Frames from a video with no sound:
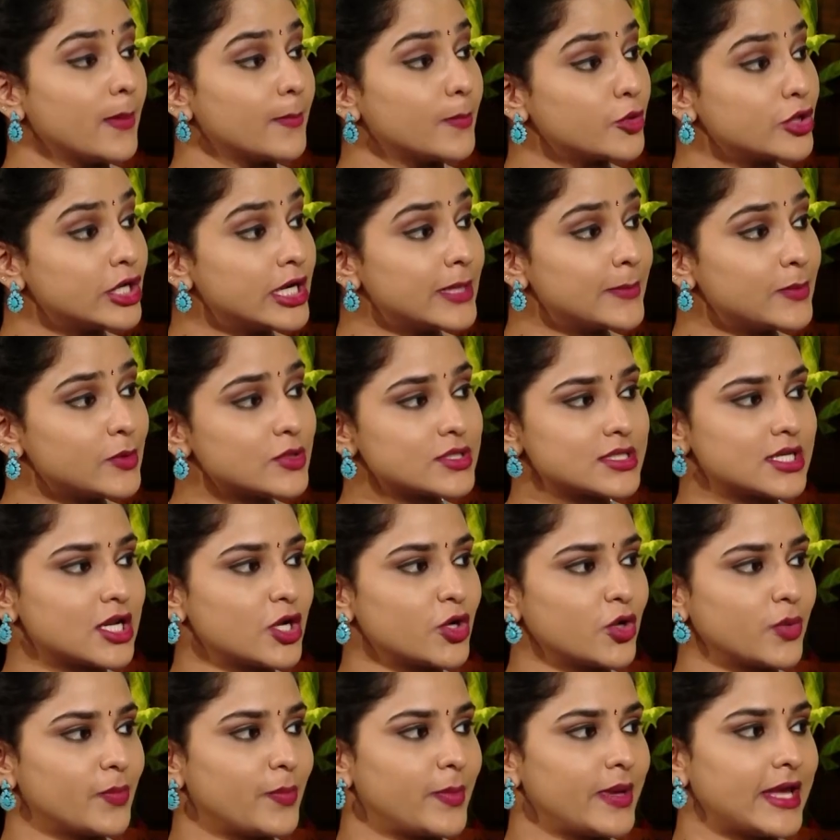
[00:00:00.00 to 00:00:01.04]
ముడ్డిపోసల
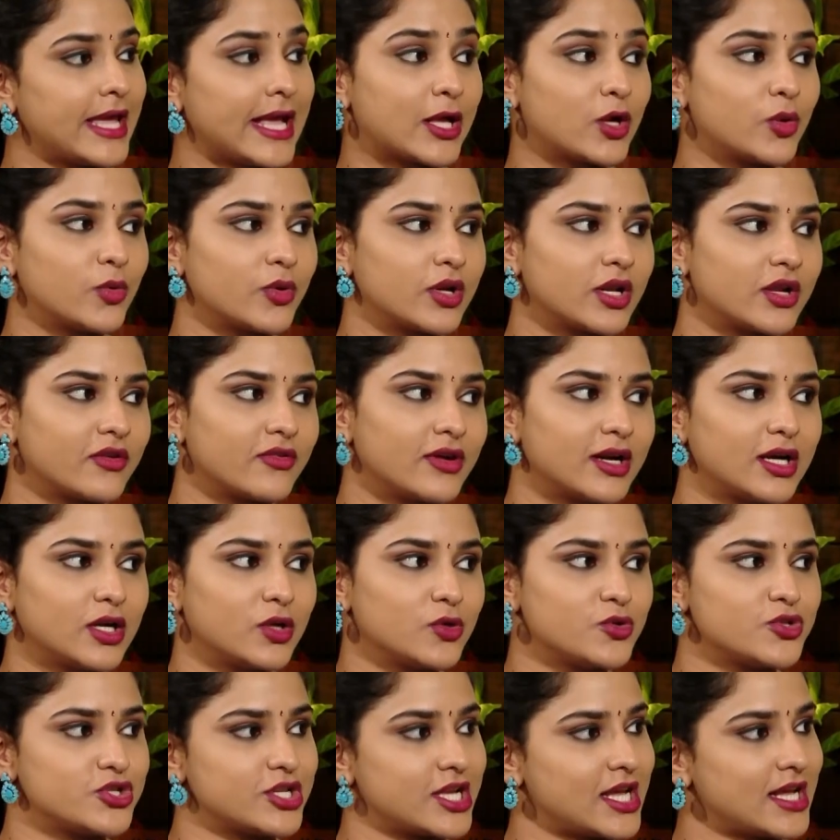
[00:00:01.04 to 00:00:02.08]
నొప్పి ఎక్కువ ఉన్న వాళ్ళు
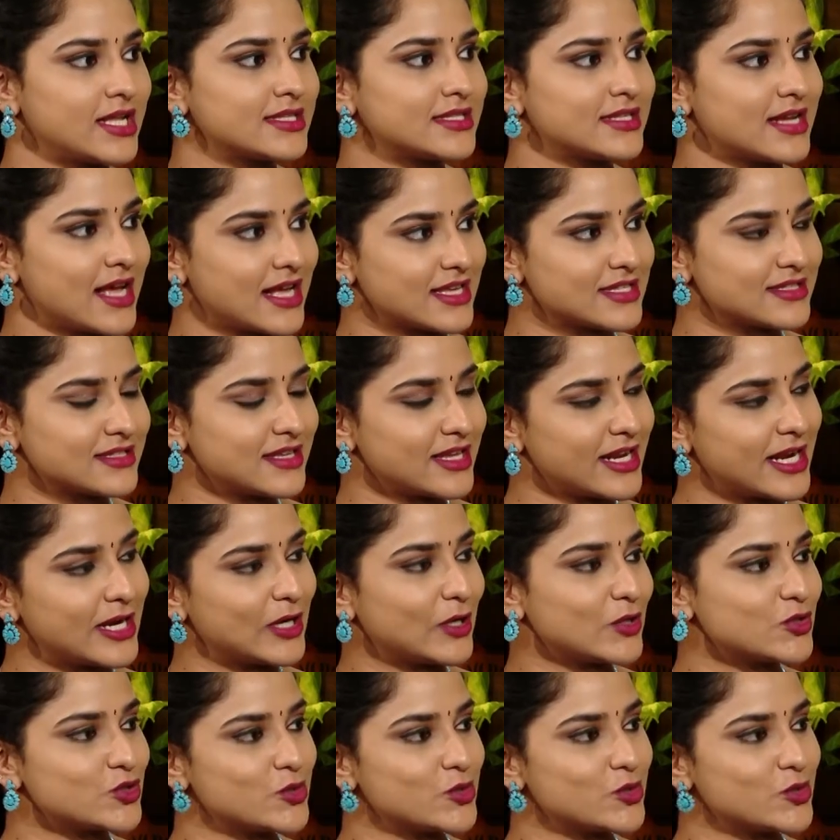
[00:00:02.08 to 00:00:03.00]
చేయాల్సిన ఆసనాలు ఏంటో